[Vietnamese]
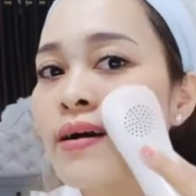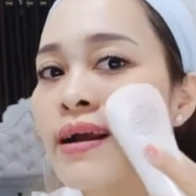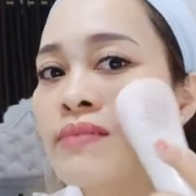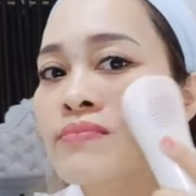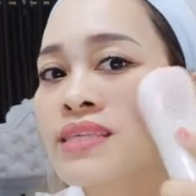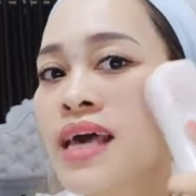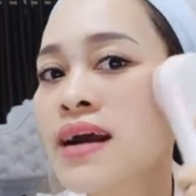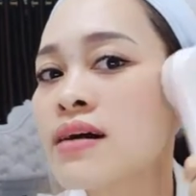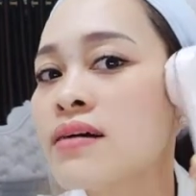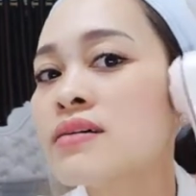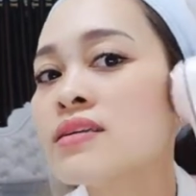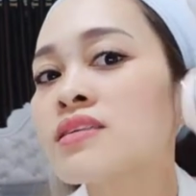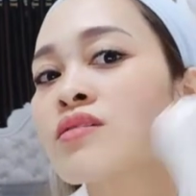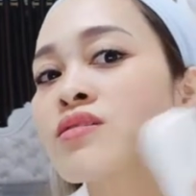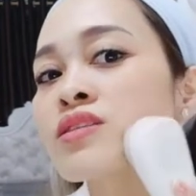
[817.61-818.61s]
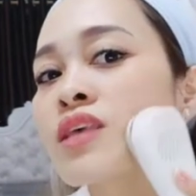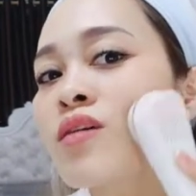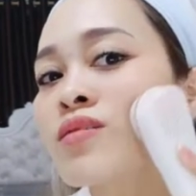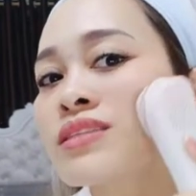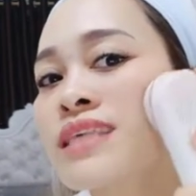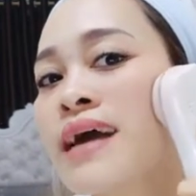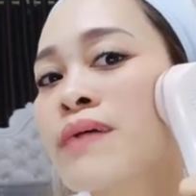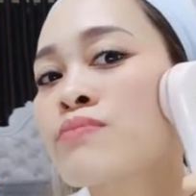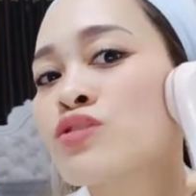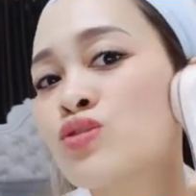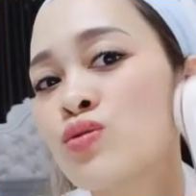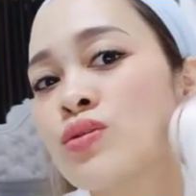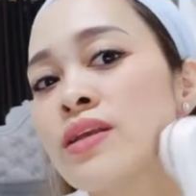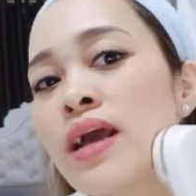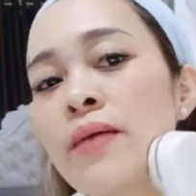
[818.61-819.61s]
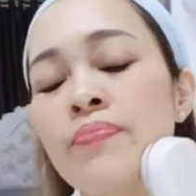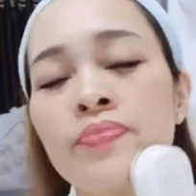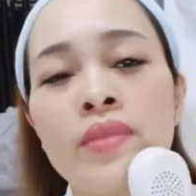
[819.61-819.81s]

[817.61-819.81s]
cảm giác hơi sót sót da một chút nhé